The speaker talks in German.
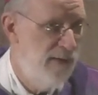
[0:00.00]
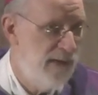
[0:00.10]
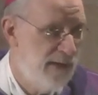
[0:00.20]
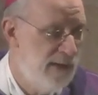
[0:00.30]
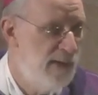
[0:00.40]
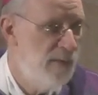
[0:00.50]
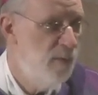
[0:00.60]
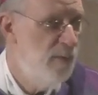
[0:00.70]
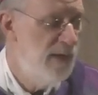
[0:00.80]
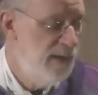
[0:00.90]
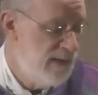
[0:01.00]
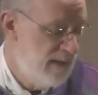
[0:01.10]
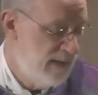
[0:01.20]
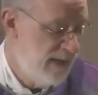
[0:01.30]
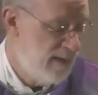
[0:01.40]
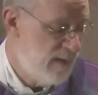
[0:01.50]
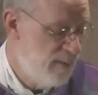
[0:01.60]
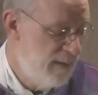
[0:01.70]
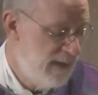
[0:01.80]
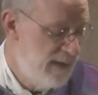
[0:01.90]
Tradition ist, dass
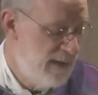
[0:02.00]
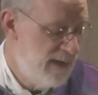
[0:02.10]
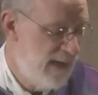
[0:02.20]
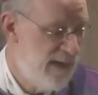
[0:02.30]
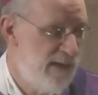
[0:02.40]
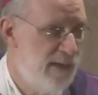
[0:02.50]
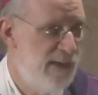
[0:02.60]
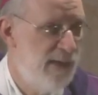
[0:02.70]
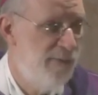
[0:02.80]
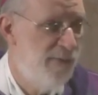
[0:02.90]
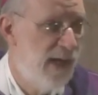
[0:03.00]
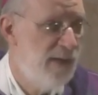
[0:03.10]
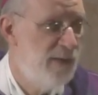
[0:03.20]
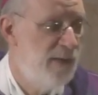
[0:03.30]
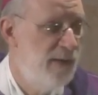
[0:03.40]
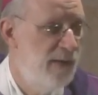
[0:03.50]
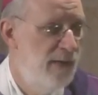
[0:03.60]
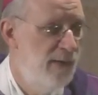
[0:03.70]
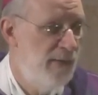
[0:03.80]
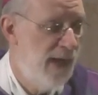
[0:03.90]
zu Beginn des Essens der Vater
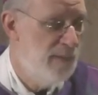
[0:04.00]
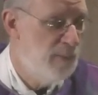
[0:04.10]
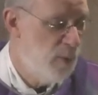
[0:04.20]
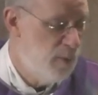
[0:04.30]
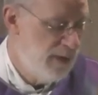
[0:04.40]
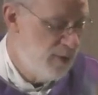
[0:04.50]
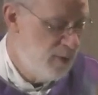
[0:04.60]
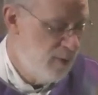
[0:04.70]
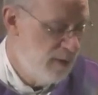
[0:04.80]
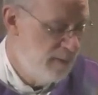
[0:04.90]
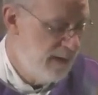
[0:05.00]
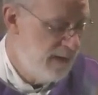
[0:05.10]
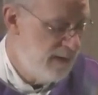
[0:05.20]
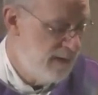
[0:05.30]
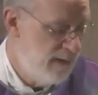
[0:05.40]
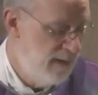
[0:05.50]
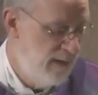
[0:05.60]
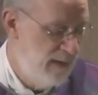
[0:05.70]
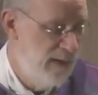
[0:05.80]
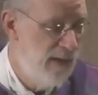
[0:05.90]
ein Brot in Stücke bricht,
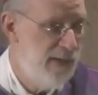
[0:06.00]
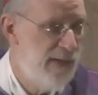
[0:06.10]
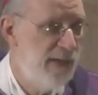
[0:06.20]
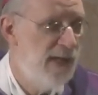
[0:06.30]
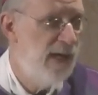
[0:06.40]
sie an